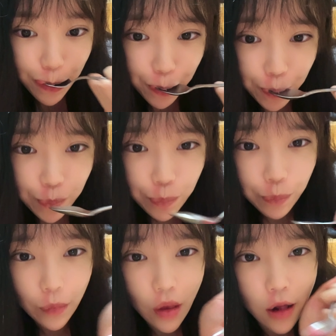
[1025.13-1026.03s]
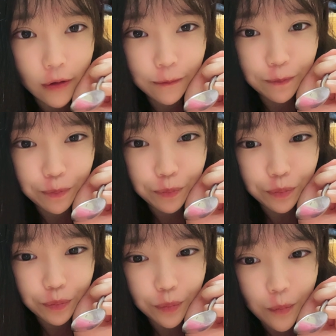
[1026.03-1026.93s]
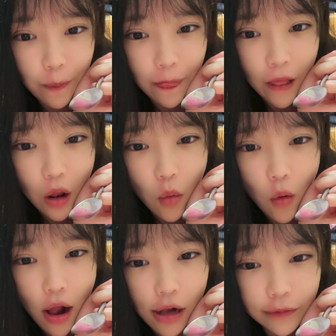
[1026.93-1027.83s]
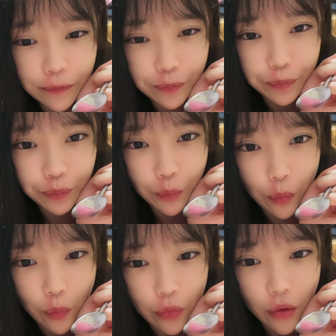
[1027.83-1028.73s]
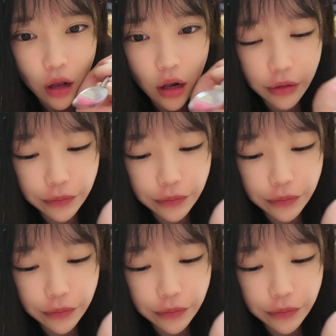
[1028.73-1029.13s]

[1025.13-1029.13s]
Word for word: 태연아 고양이 안 들어갔어? 와 아,